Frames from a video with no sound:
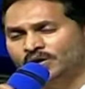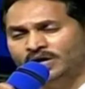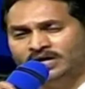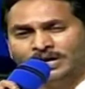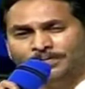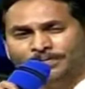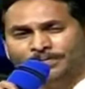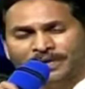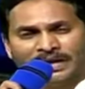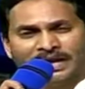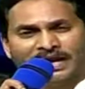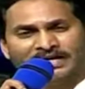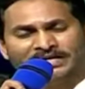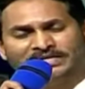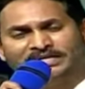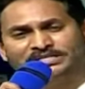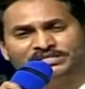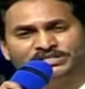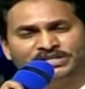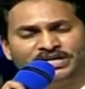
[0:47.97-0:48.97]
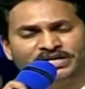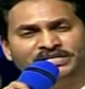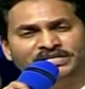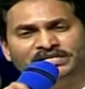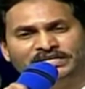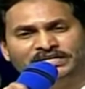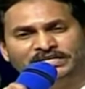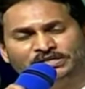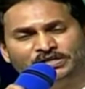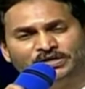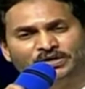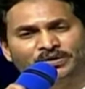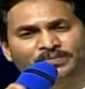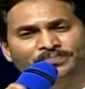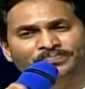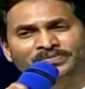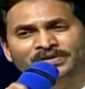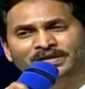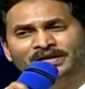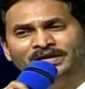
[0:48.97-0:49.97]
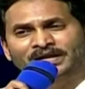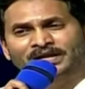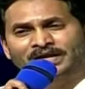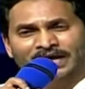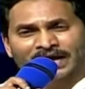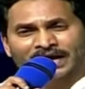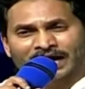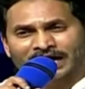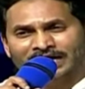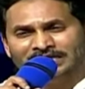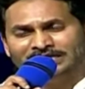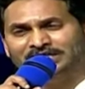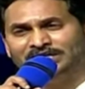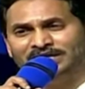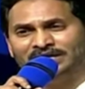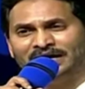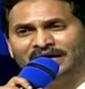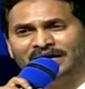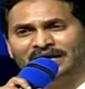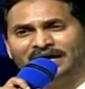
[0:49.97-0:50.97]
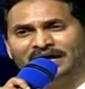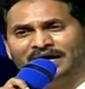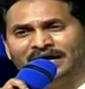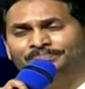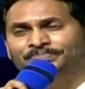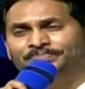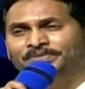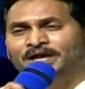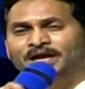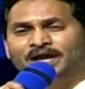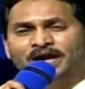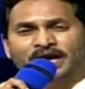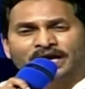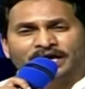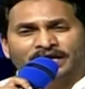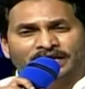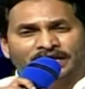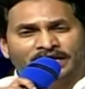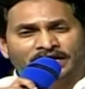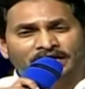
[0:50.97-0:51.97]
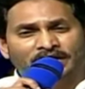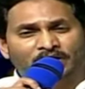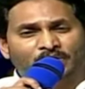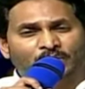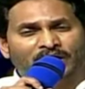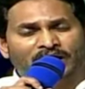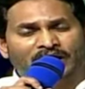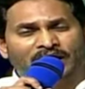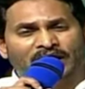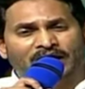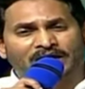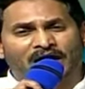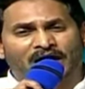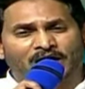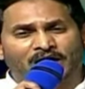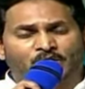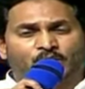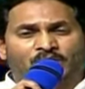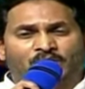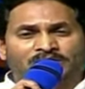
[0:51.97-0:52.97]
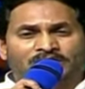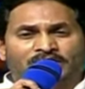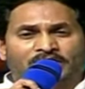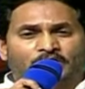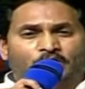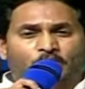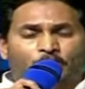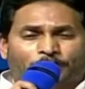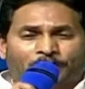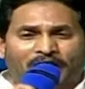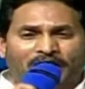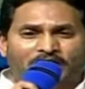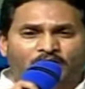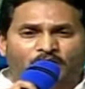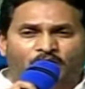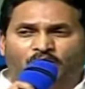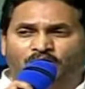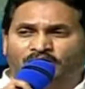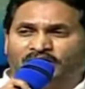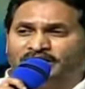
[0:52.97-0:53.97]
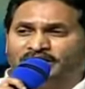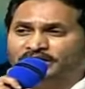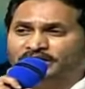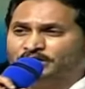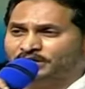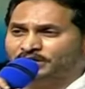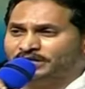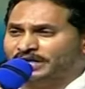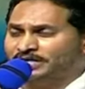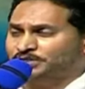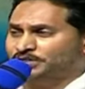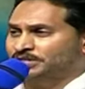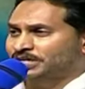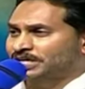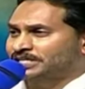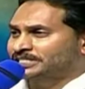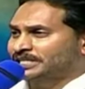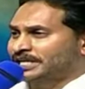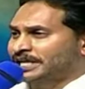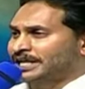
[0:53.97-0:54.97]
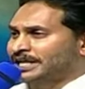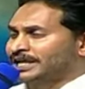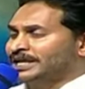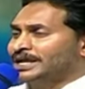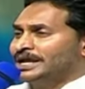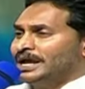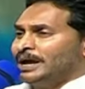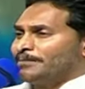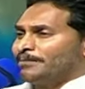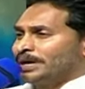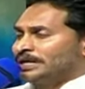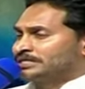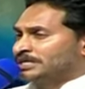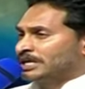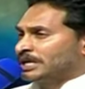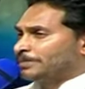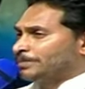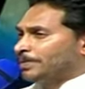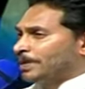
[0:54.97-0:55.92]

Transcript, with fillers: ఒక్కొక్క పిల్లాడికి ఇచ్చే ఈ కిట్టు అక్షరాల రెండు వేల నాలుగు వందల రూపాయలు ఒక్కొక్క కిట్టు ఖర్చు చేసి ప్రతి